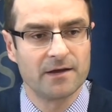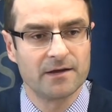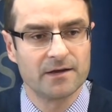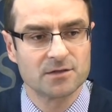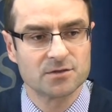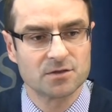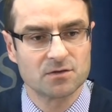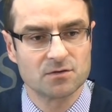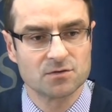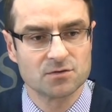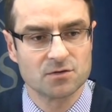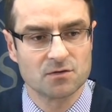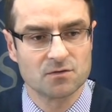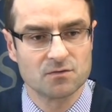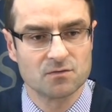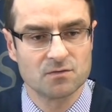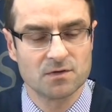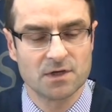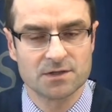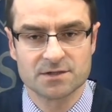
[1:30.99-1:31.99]
naszego
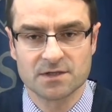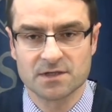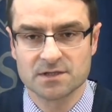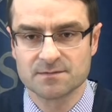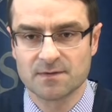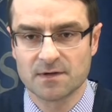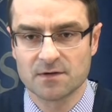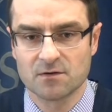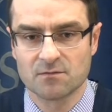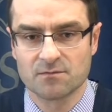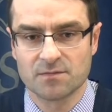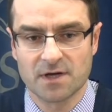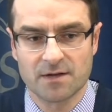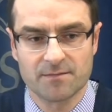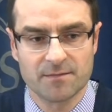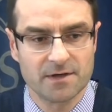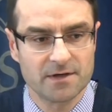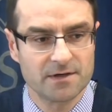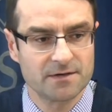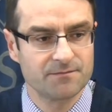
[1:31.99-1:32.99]
rządu, na czele z panią
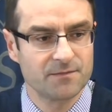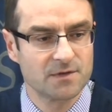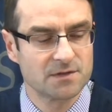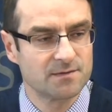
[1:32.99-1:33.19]
premier,